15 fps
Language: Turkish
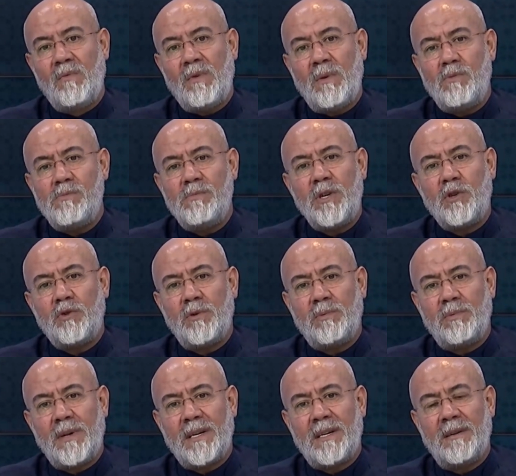Ve bu
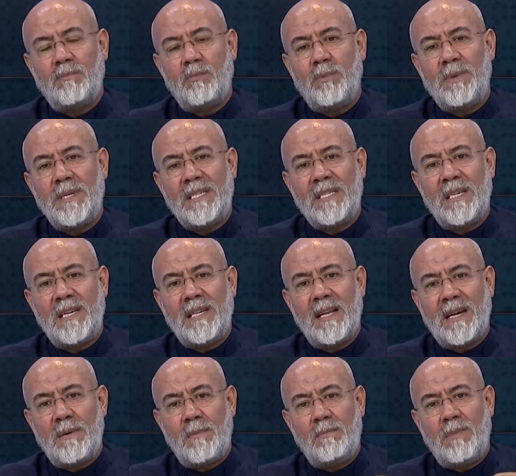mikropların, bu
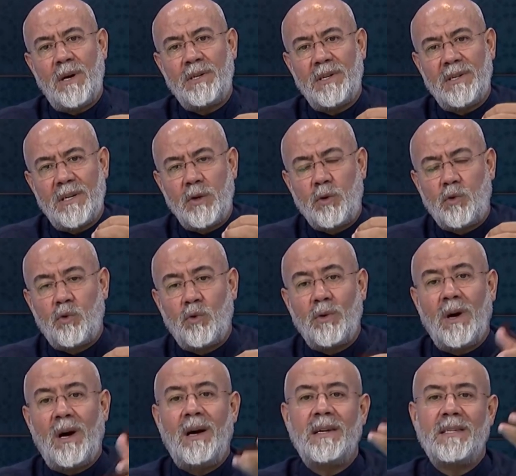pisliklerin başında
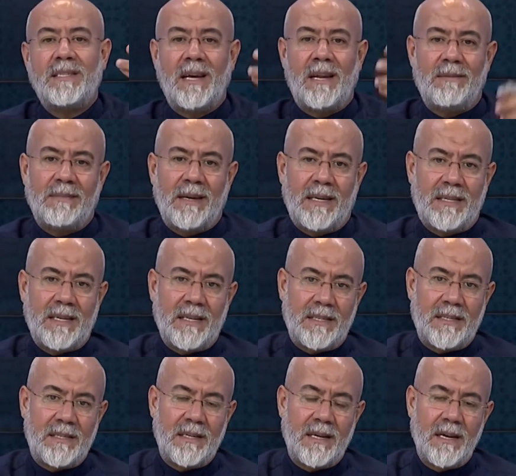günah
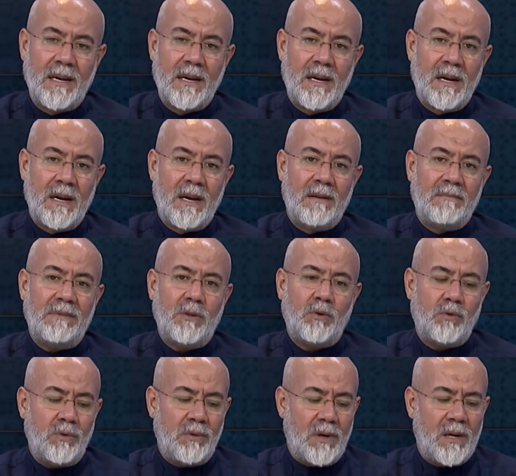gelmektedir. Ve
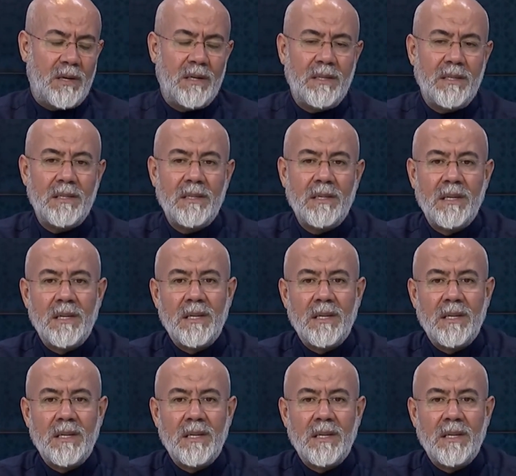günahın